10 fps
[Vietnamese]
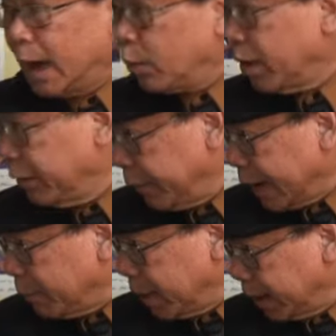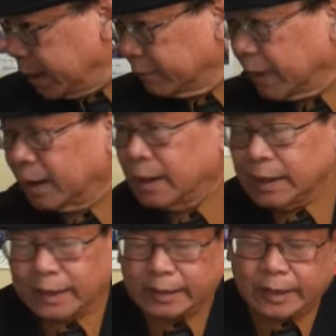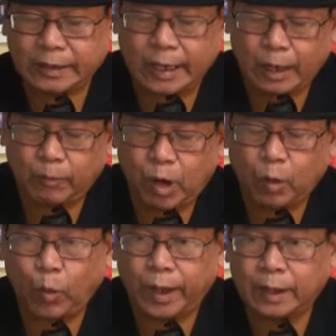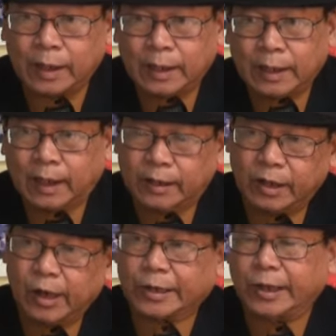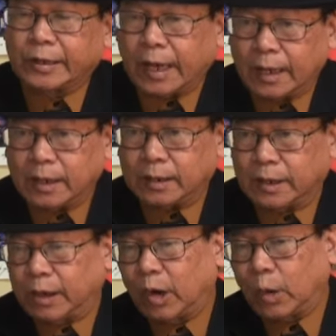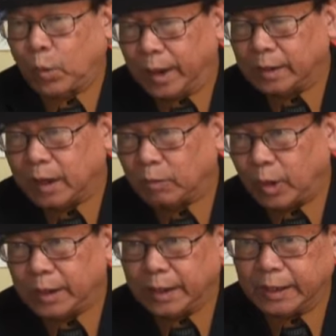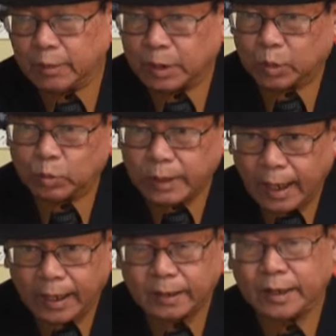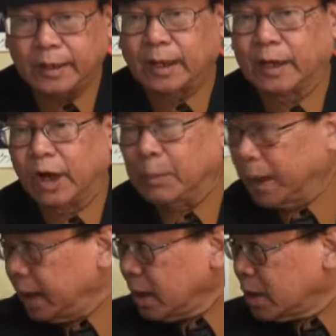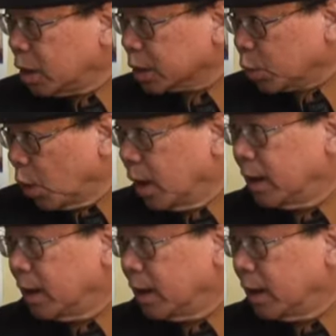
đạo của người Việt Nam mình, vâng, để sẵn sàng họ quên. Uh, những người chiến thắng thì họ quên, không nói gì, nhưng mà chúng ta đã thấy rằng người Mỹ họ thua.